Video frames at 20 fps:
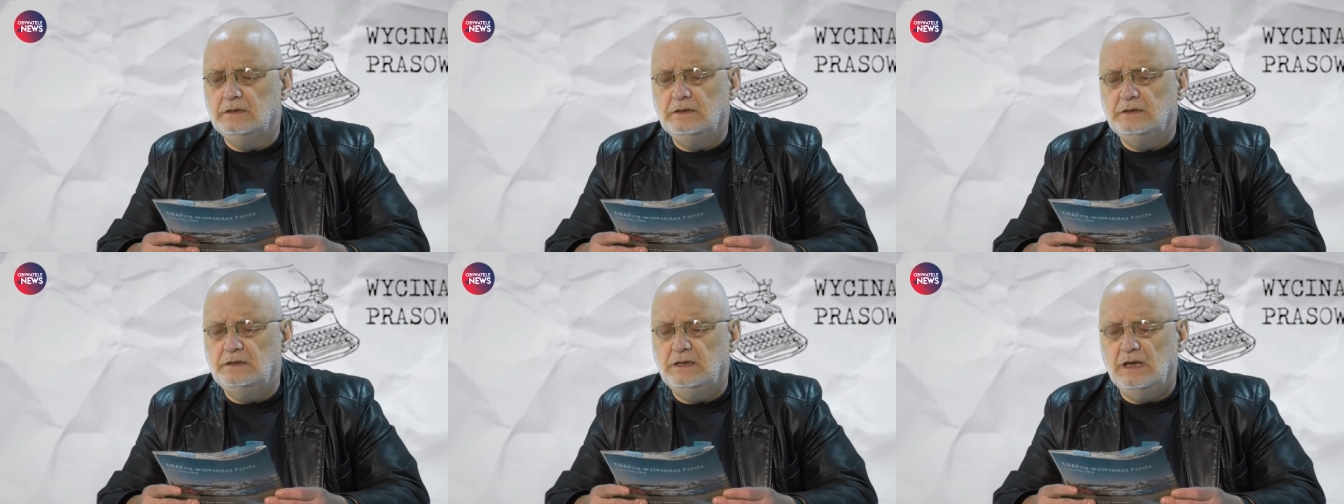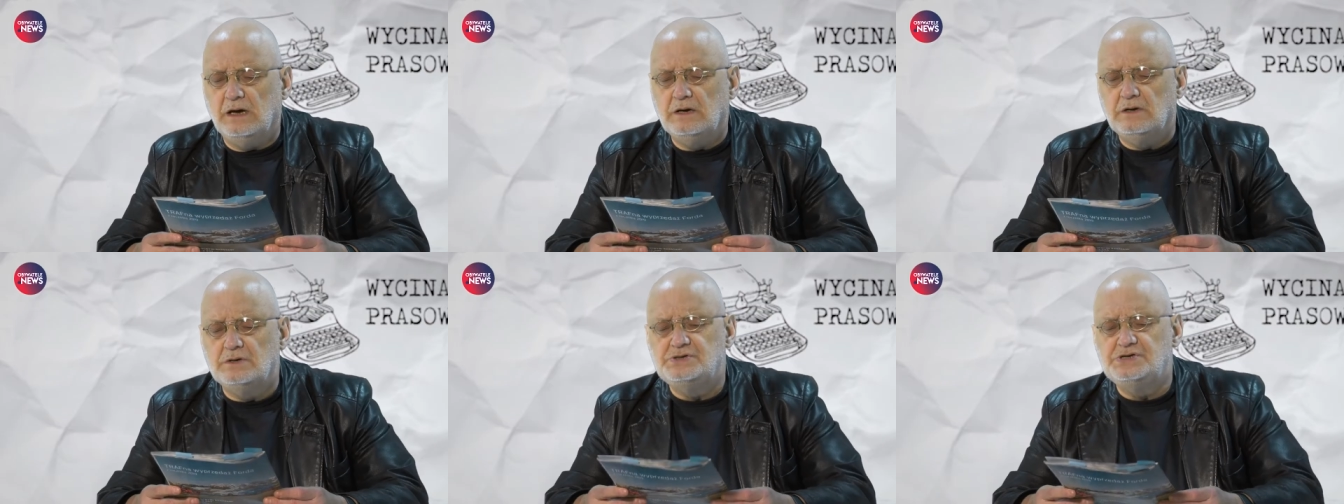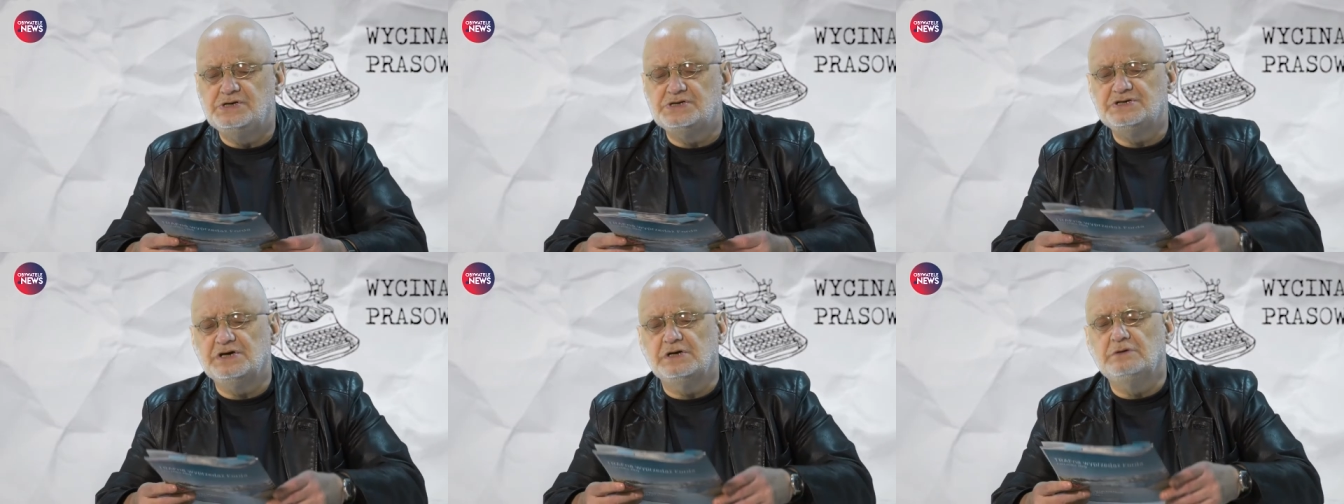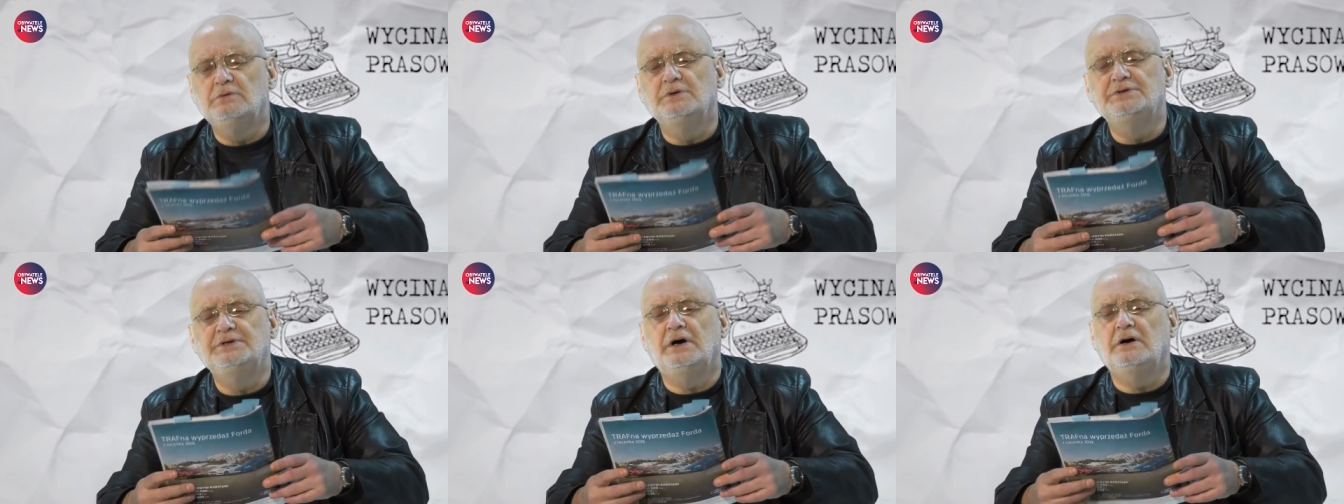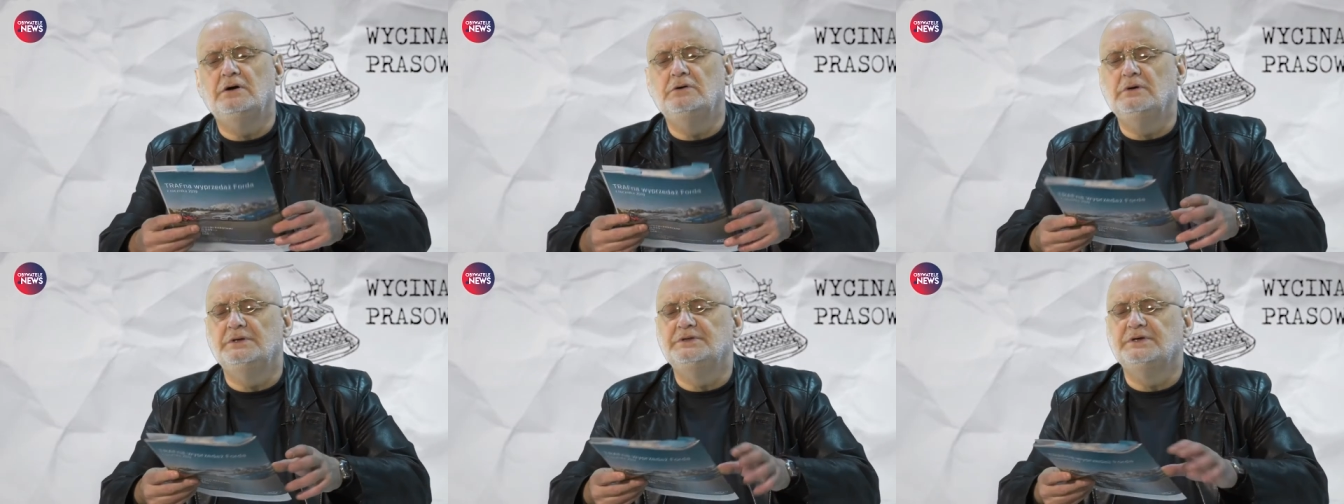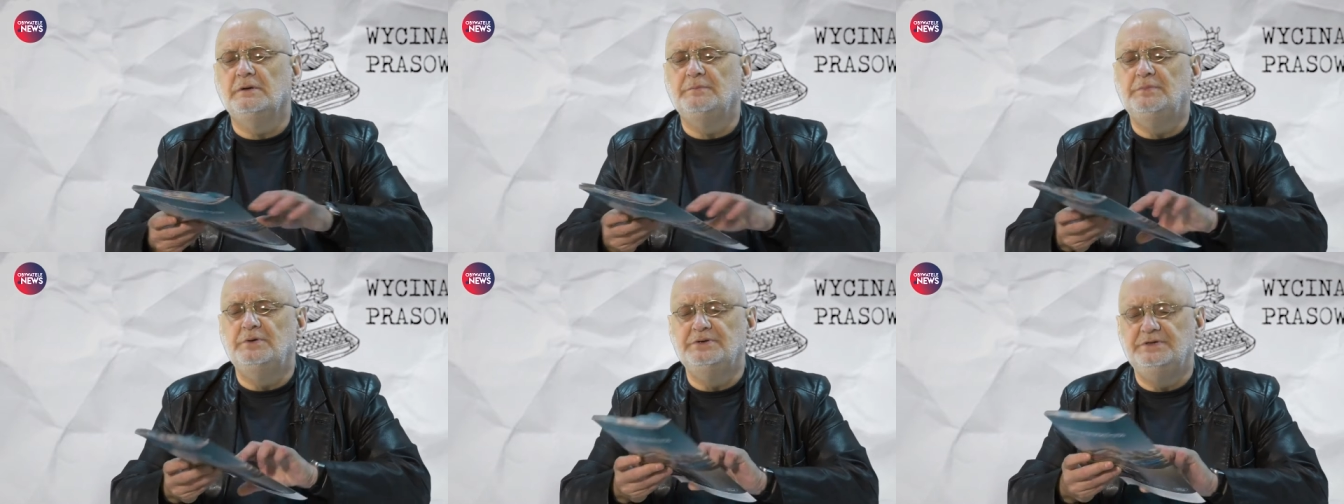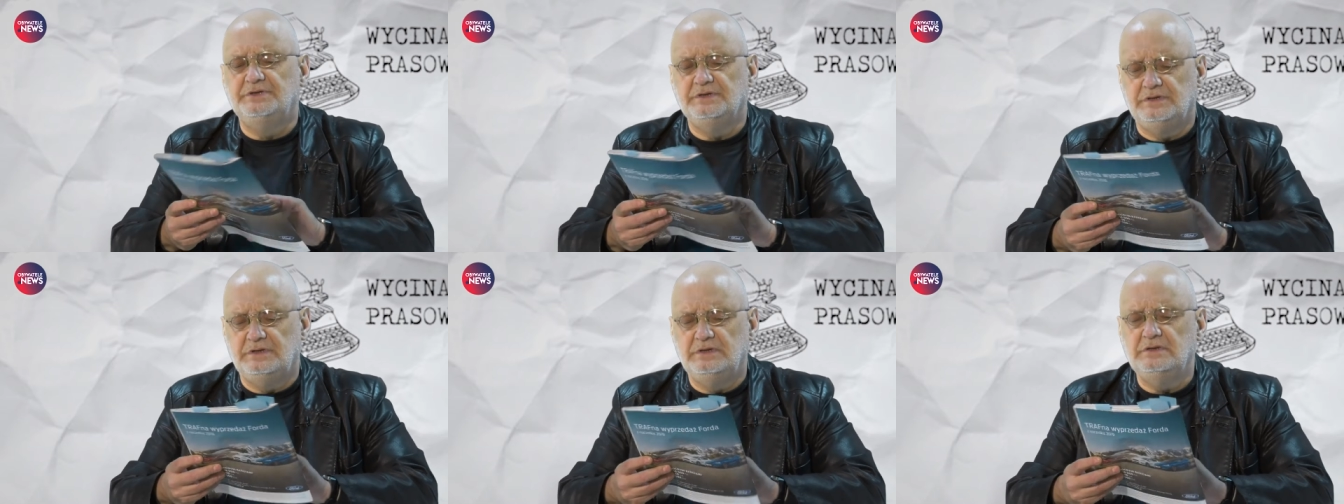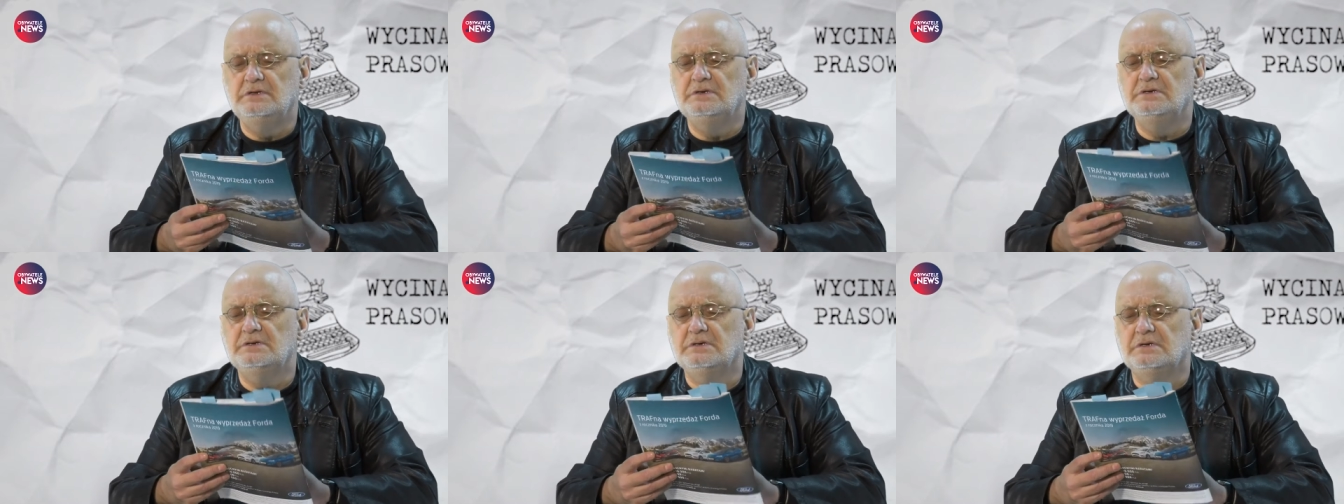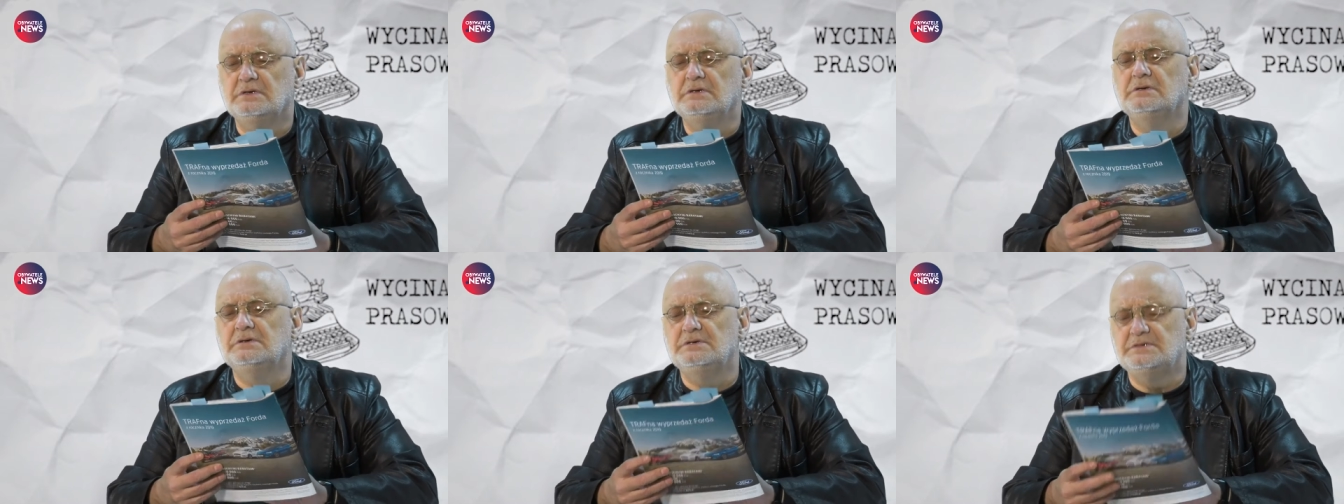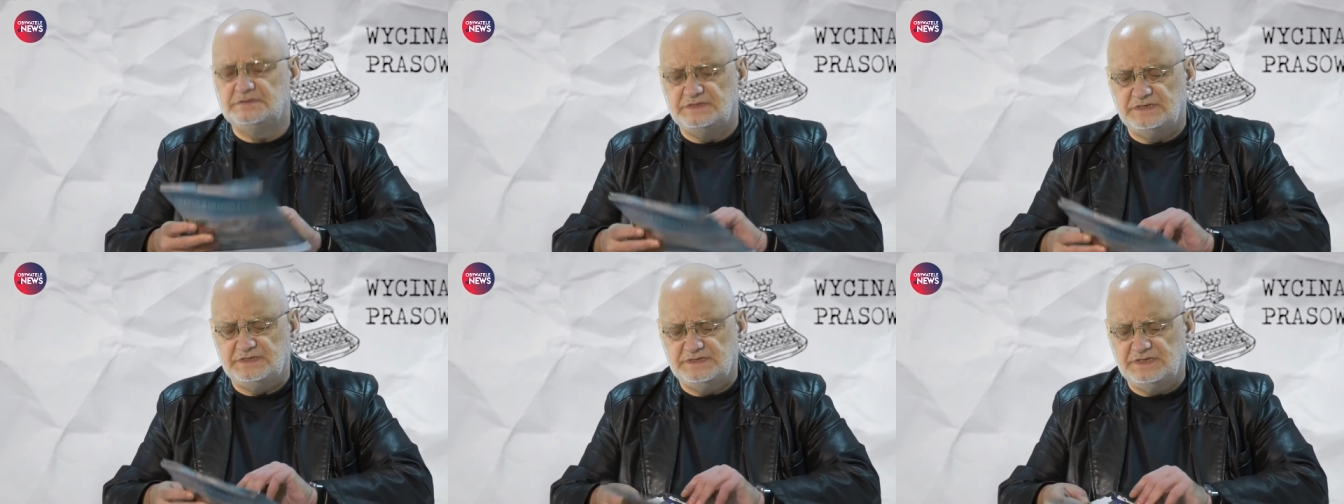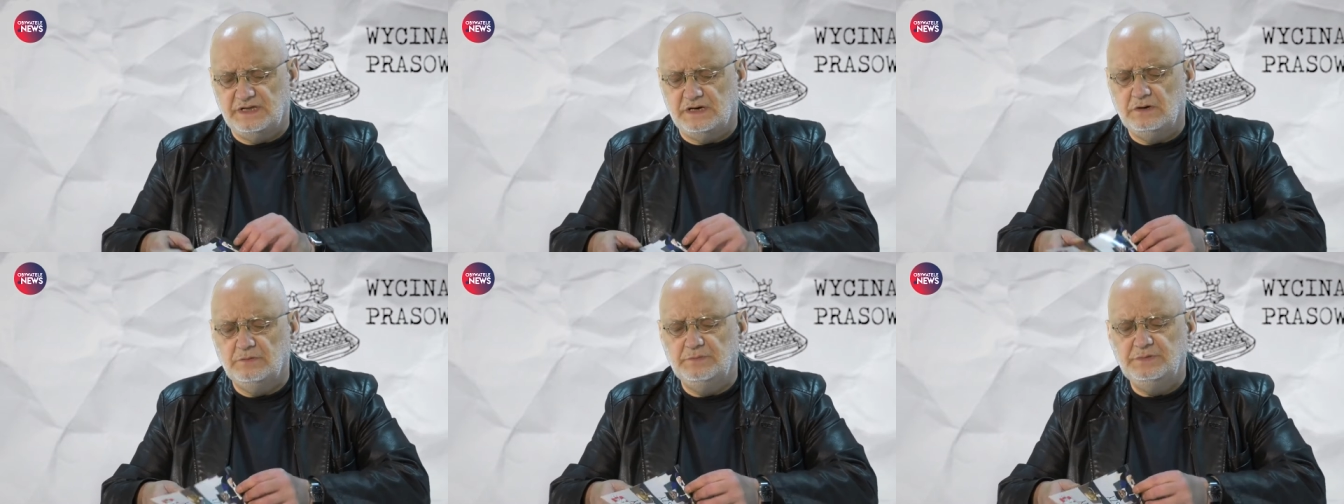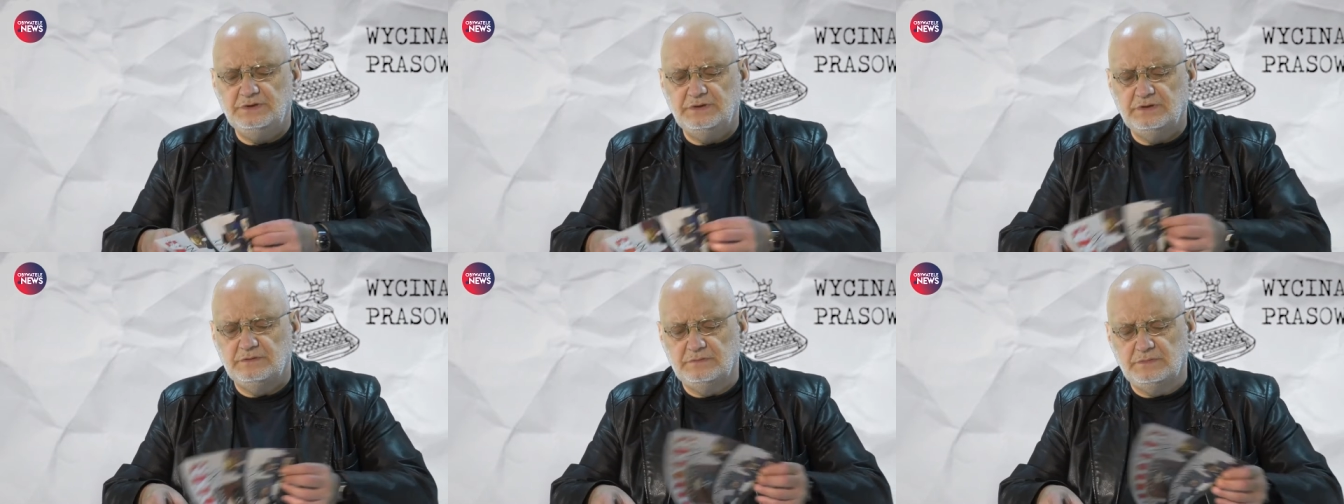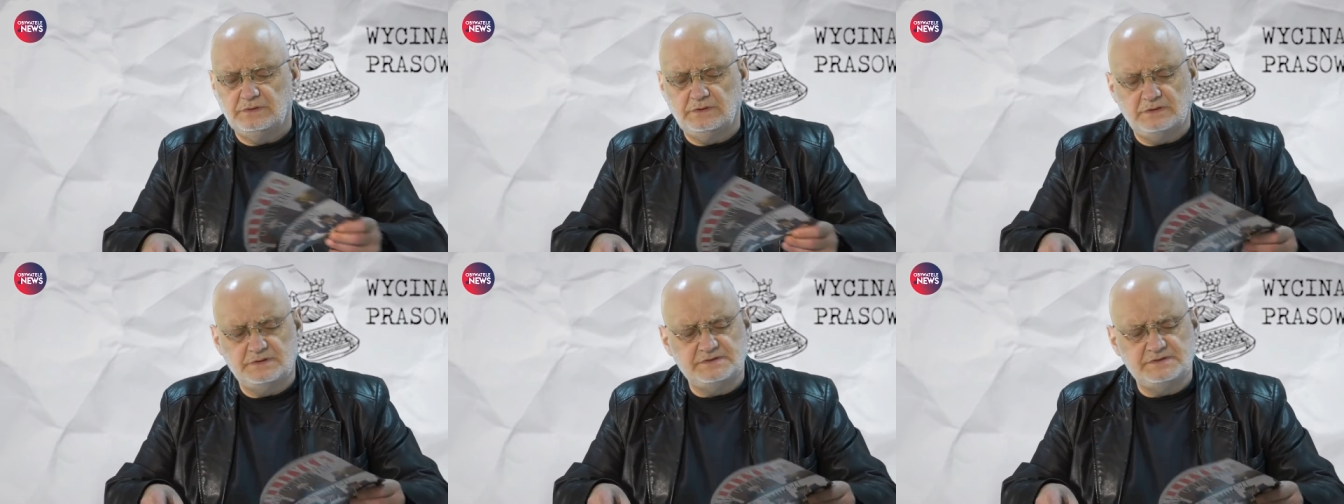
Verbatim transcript: Jako się rzekło, ta okładka polityki e, ze znakomitym,